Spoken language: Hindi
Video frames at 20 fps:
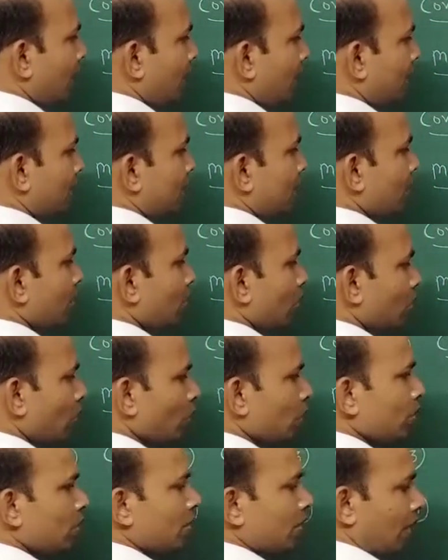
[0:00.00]
इलेक्ट्रॉन
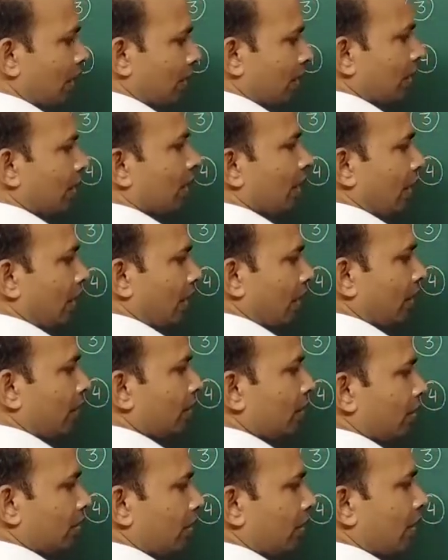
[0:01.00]
लूज करती है
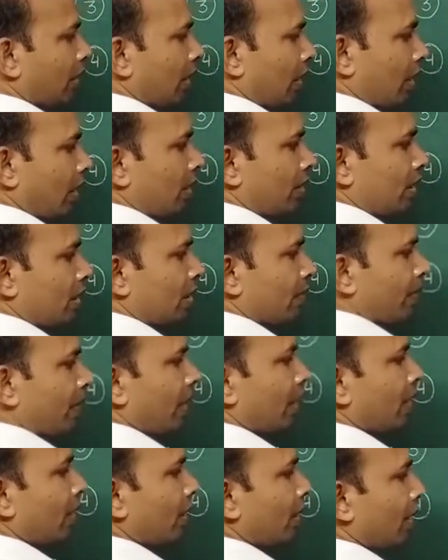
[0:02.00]
एनर्जी
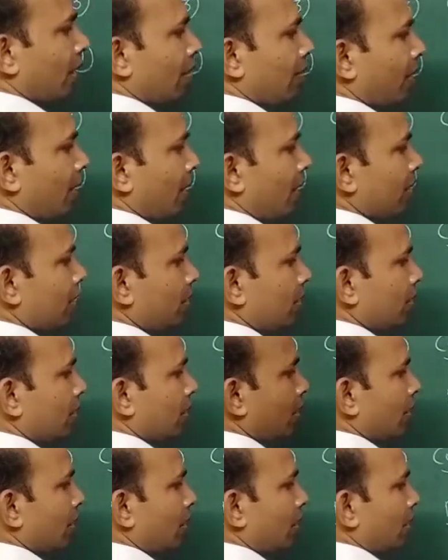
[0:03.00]
सप्लाई करने के बाद
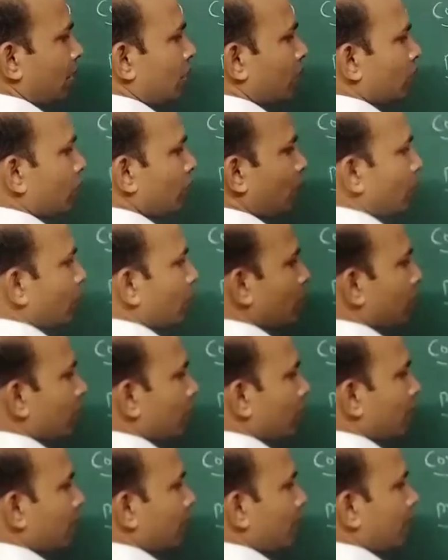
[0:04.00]
तो वो
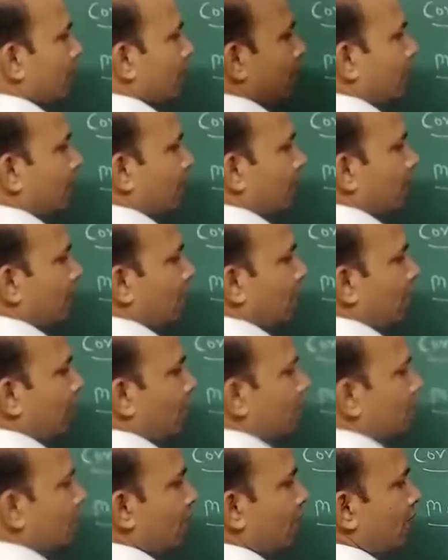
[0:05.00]
क्या
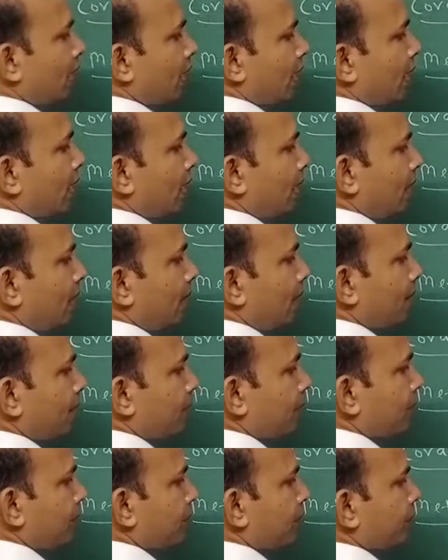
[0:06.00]
बन जाती है
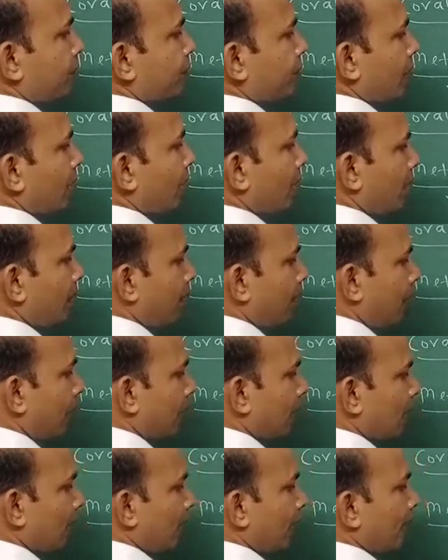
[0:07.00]

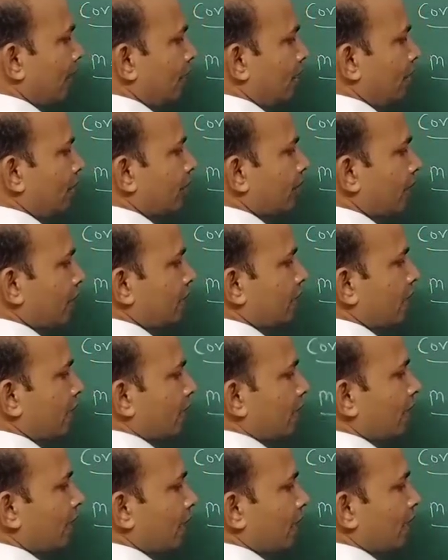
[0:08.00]
मेटल आयन बन
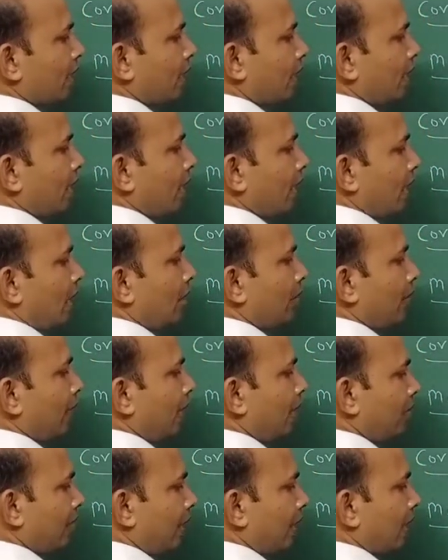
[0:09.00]
जाती है अब
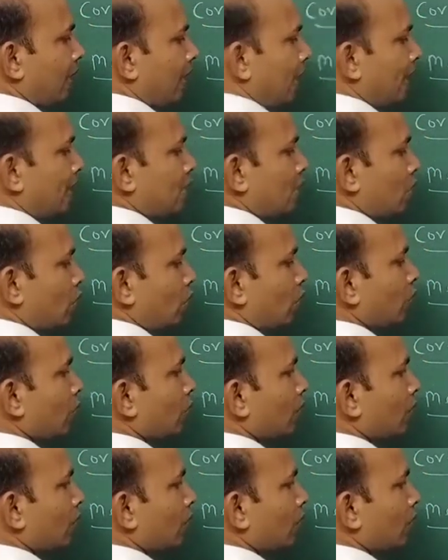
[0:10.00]
इन मेटल आयन्स को